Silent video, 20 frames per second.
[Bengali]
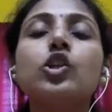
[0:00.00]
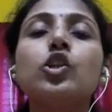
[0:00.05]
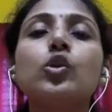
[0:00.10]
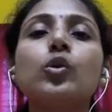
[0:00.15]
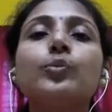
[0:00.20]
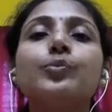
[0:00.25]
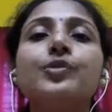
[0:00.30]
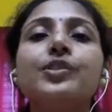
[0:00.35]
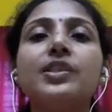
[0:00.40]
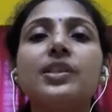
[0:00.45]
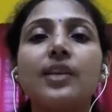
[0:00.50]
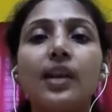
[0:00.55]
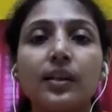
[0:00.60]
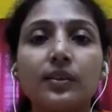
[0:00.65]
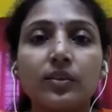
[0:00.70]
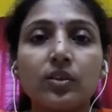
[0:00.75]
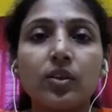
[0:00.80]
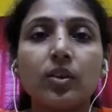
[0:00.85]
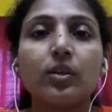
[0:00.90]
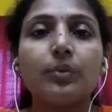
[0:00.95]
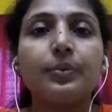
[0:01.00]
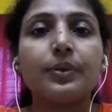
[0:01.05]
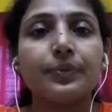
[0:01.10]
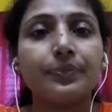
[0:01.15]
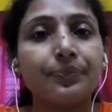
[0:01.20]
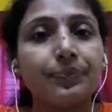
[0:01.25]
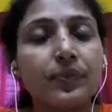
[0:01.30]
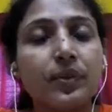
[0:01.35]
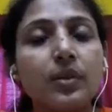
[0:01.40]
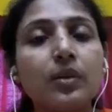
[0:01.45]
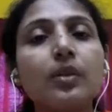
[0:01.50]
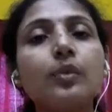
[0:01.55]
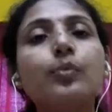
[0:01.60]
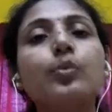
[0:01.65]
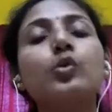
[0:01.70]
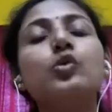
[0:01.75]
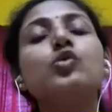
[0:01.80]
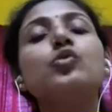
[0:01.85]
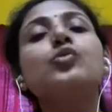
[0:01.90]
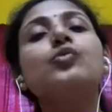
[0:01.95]
সবজি রাখতে হবে
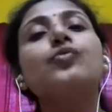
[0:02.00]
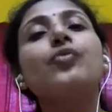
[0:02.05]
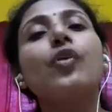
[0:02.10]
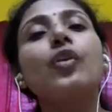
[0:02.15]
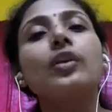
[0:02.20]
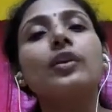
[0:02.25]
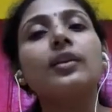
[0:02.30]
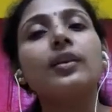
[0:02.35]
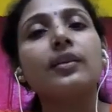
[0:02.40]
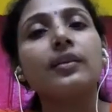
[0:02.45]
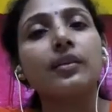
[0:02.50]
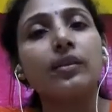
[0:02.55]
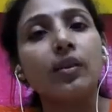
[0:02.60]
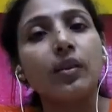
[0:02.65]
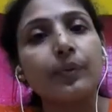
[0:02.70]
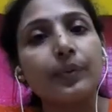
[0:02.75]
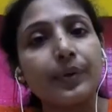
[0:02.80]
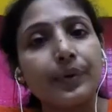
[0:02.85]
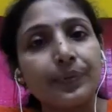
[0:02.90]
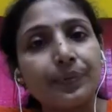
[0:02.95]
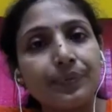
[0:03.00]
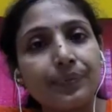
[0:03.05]
প্রচুর ফল খেতে হবে